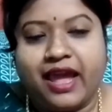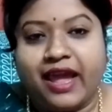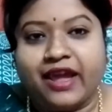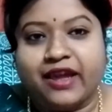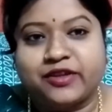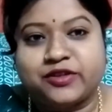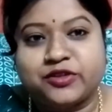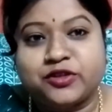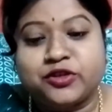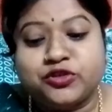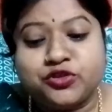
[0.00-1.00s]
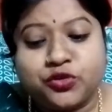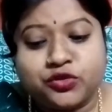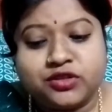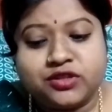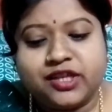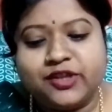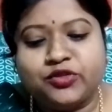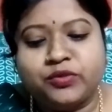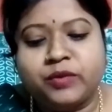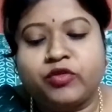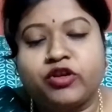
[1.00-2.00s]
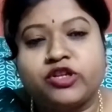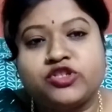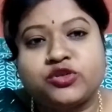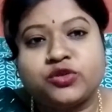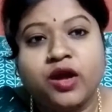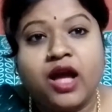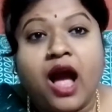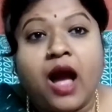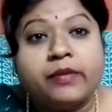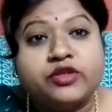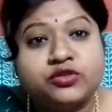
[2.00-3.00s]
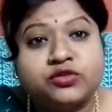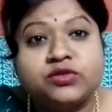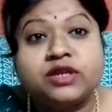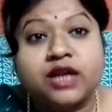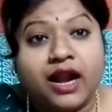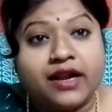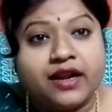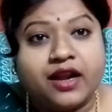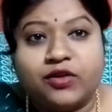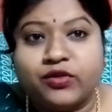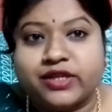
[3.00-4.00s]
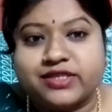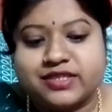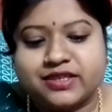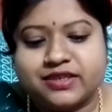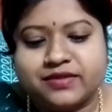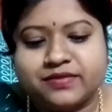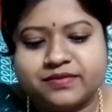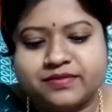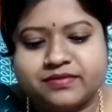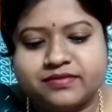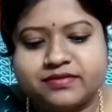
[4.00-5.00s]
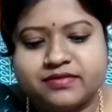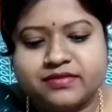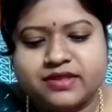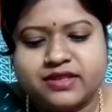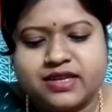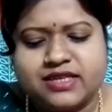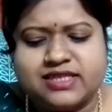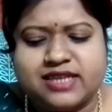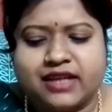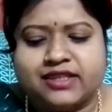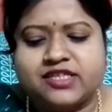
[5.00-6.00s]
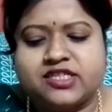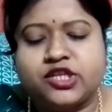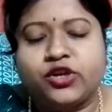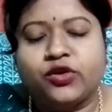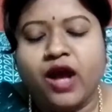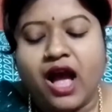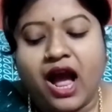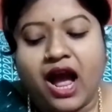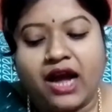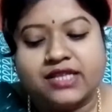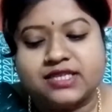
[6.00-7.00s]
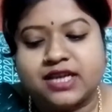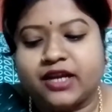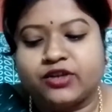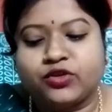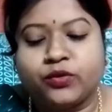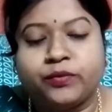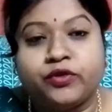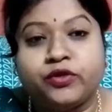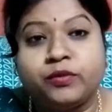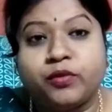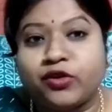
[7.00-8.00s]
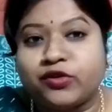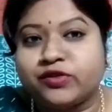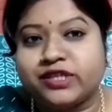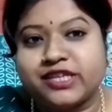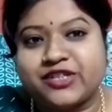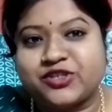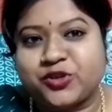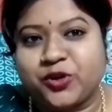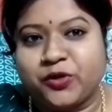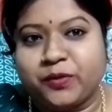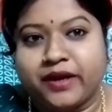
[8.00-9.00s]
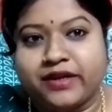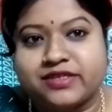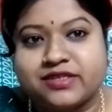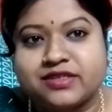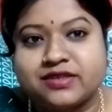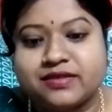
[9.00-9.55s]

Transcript: হ্যাঁ সত্যিই তুমি বলেছ আমি শুধু রান্না করেছি সাথে ছিল হাজার গোপন পরকিয়ার সহবাস